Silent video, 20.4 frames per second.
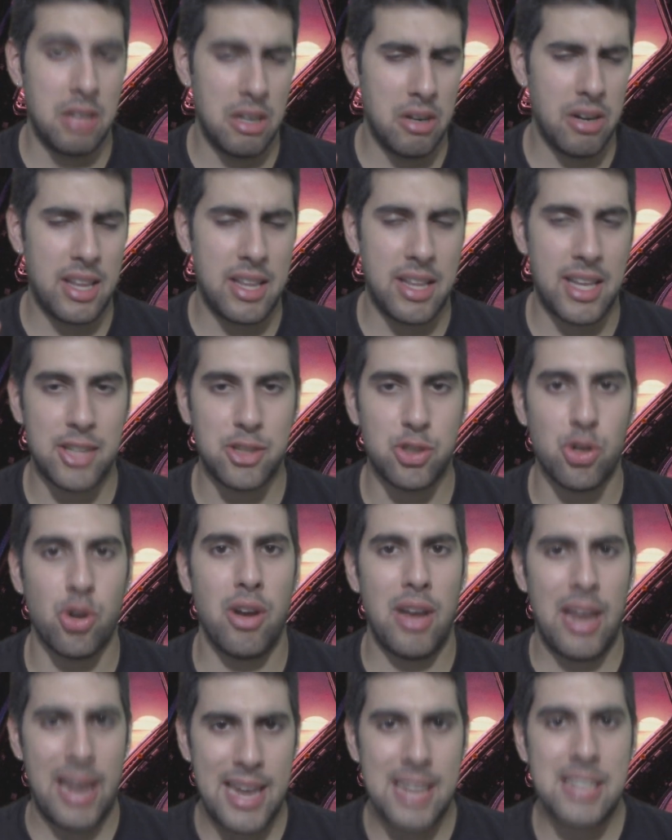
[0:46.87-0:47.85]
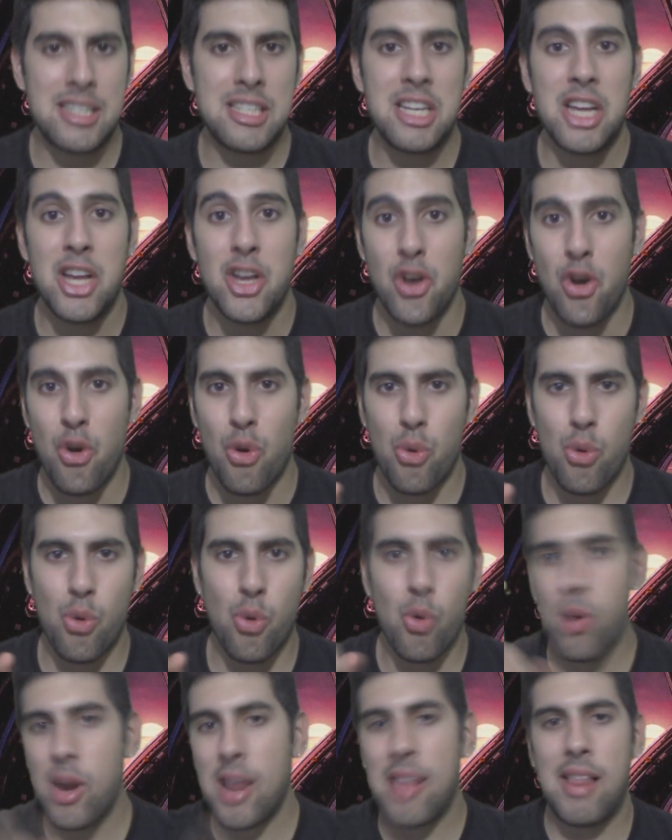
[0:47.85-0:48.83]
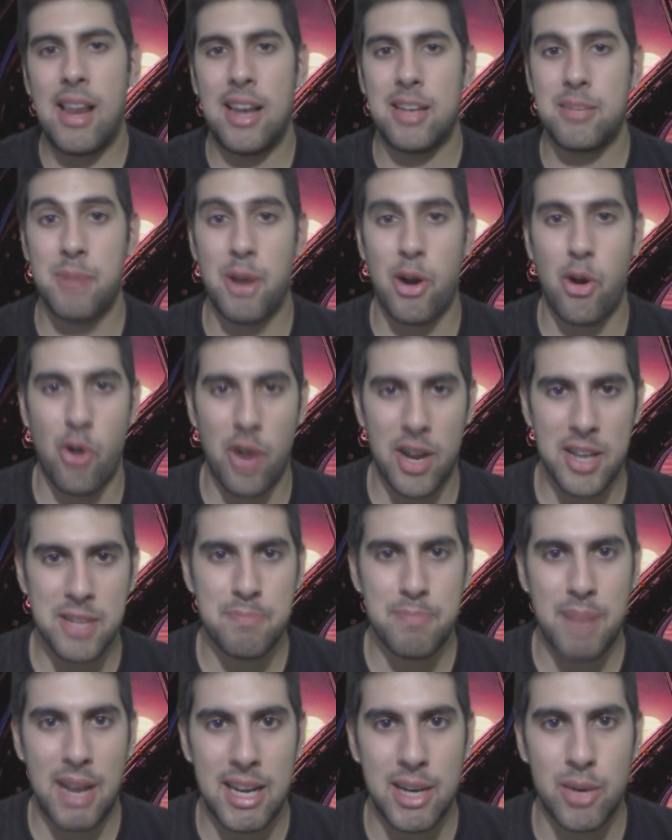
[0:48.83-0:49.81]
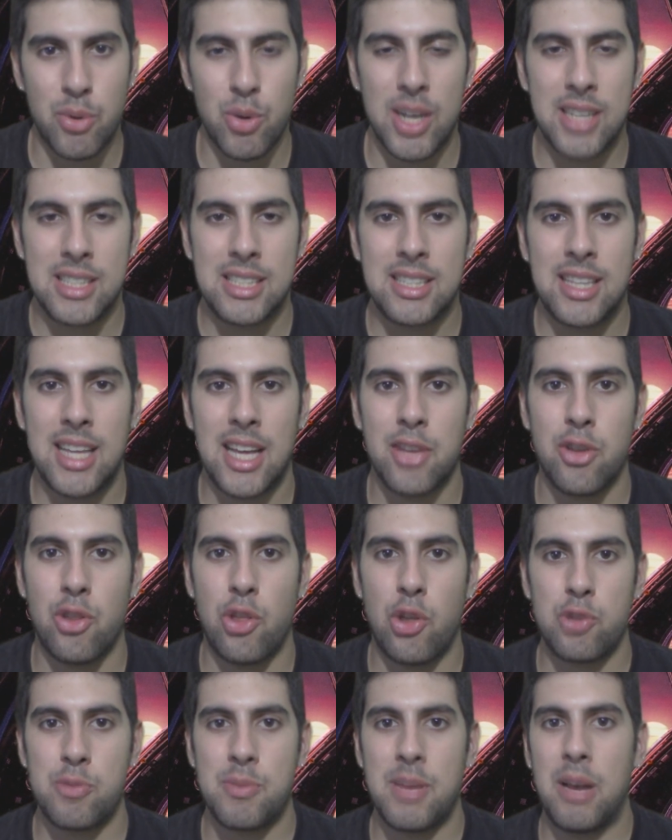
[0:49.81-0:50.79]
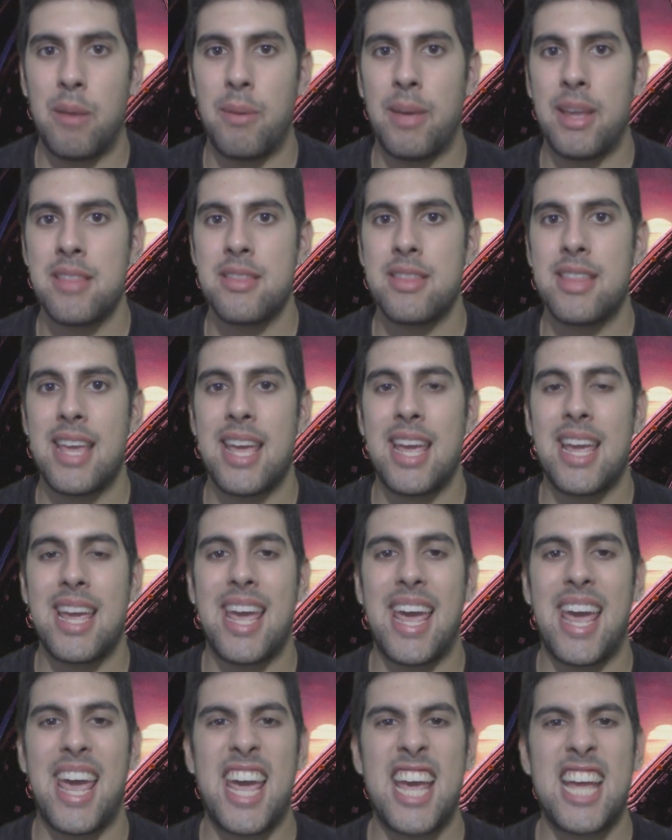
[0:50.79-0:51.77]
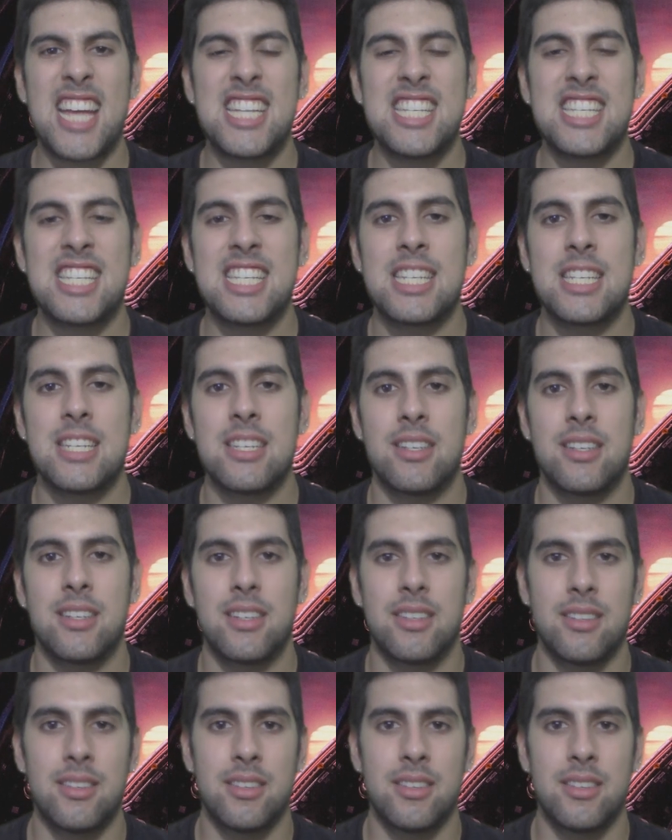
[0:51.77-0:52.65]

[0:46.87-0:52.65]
creo que de hecho es una de las mejores películas de este año 2020 que es